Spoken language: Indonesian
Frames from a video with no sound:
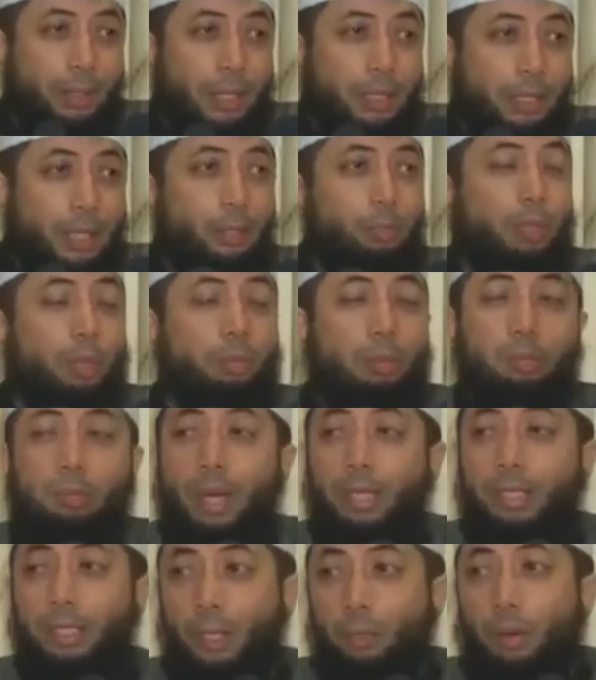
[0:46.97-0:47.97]
Saya sudah
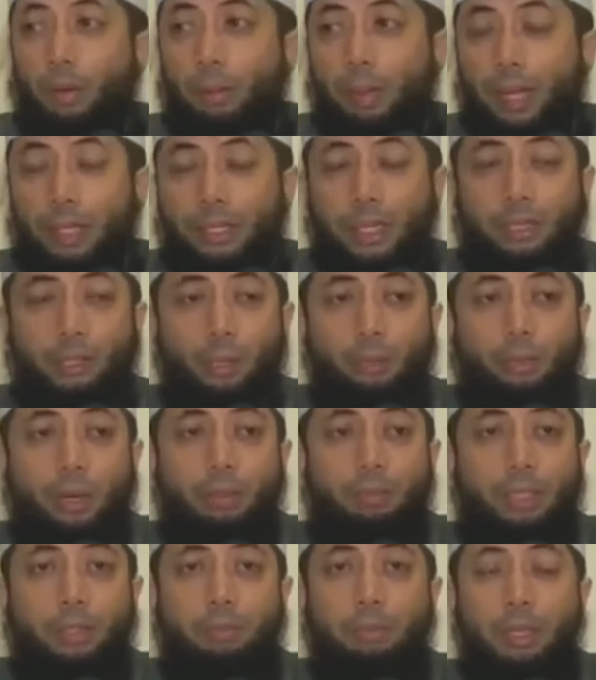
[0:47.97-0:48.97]
membaca doa pada saat
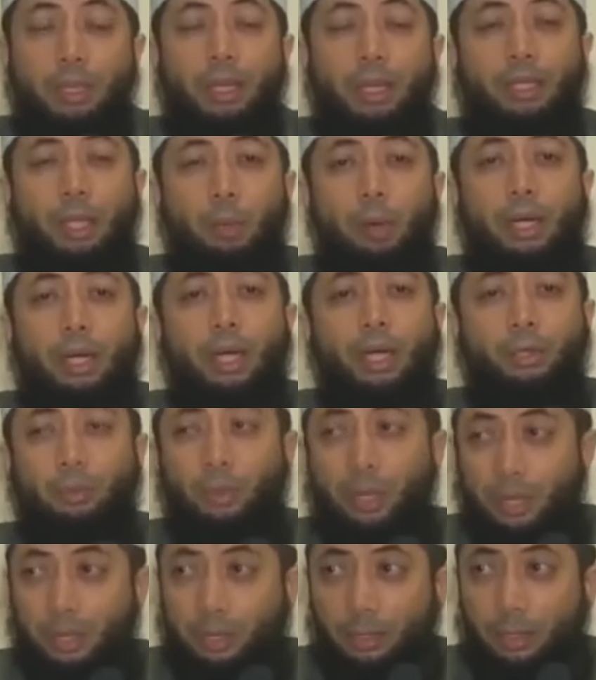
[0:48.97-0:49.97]
keluar Bismillah
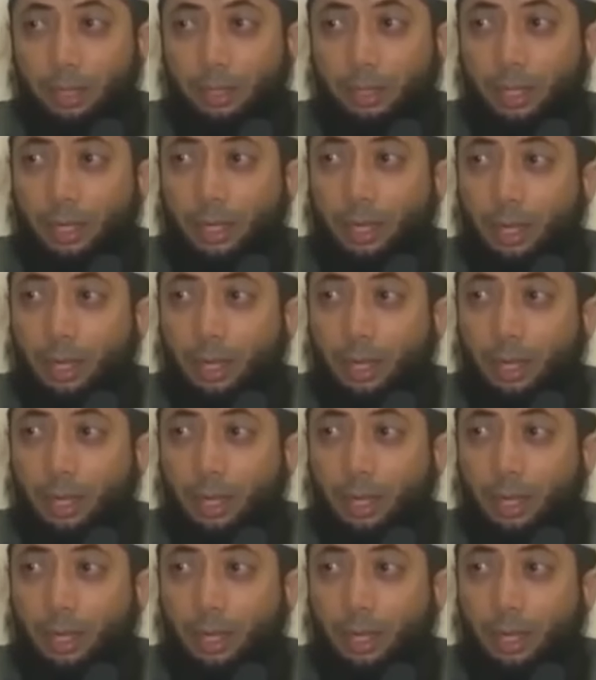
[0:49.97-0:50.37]
tawakkaltu 'ala Allah